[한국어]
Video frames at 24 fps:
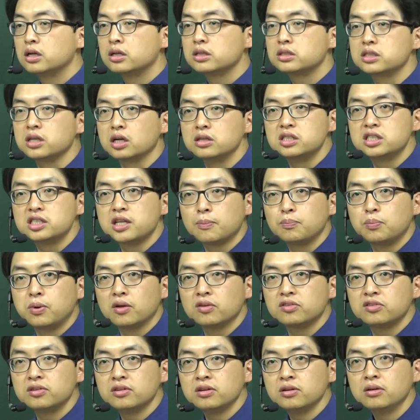전치사
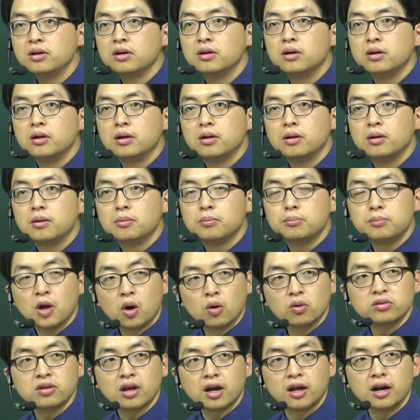플러스
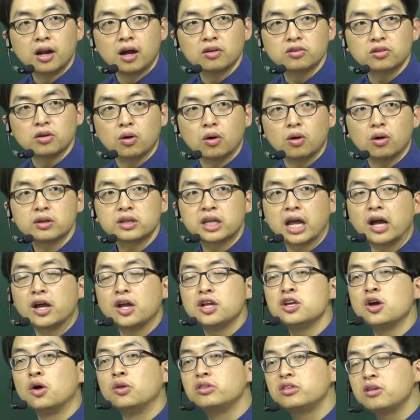명사가 나와서
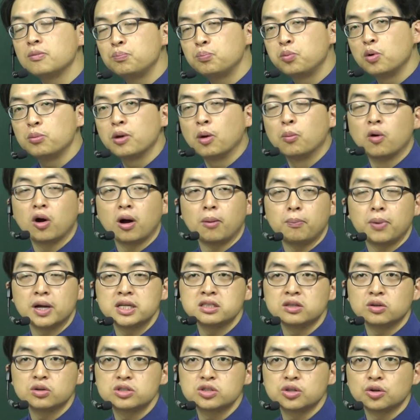당연히 언뜻 보면 뭐가
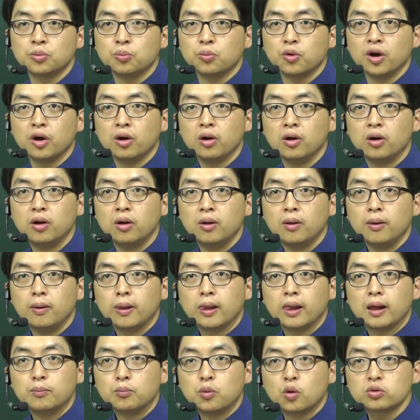빠진 것처럼 보여?
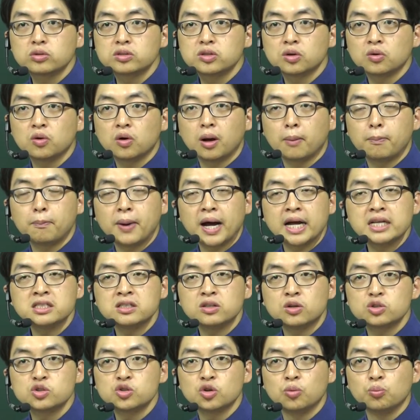목적어가
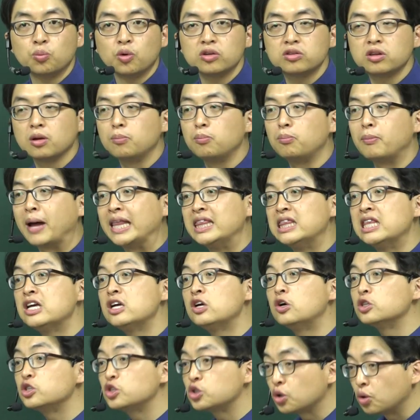빠진 것처럼 보여서 맞는
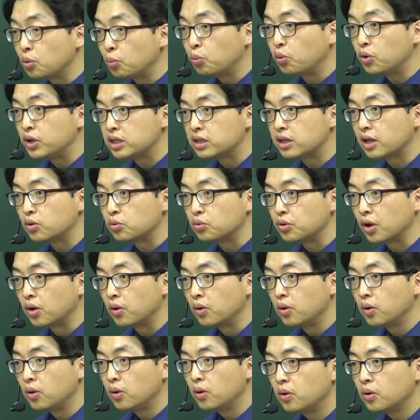것처럼 보인다고요.
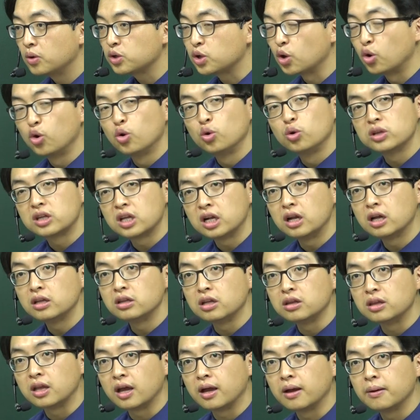결론은
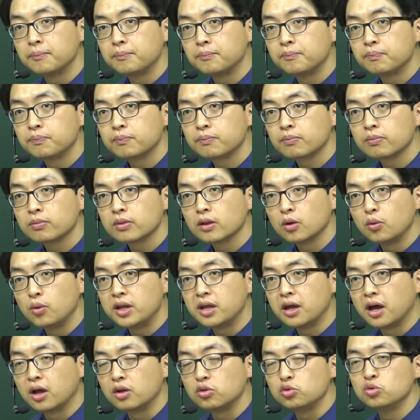틀렸는데.
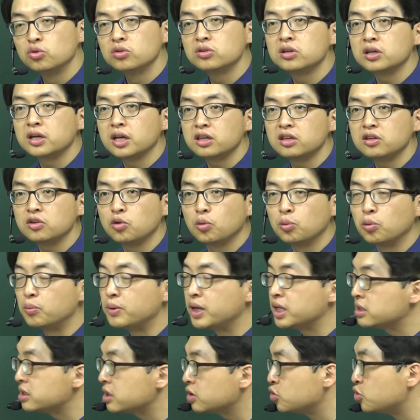왜냐? 눈 크게 뜨고
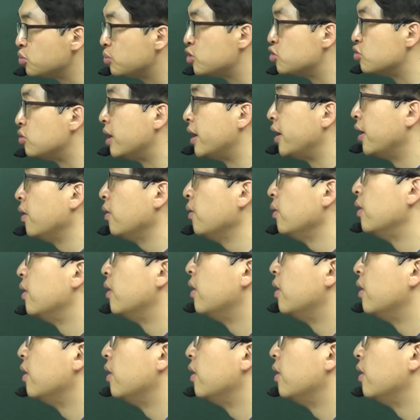보면 체크 좀 해줄래요?